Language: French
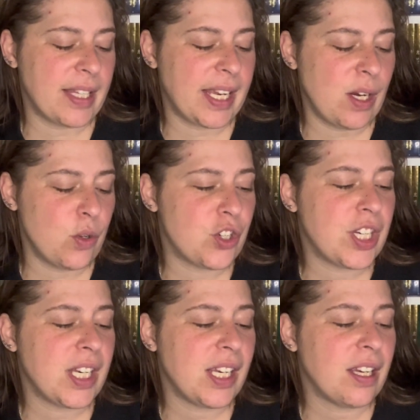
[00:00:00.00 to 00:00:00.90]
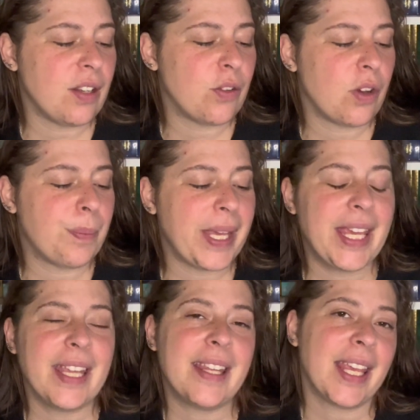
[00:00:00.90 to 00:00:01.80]
trilogie de
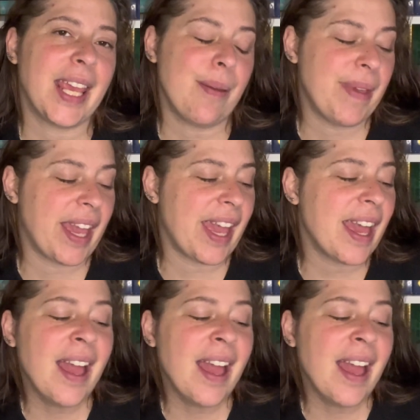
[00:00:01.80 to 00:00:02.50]
Brigitte Kemmerer,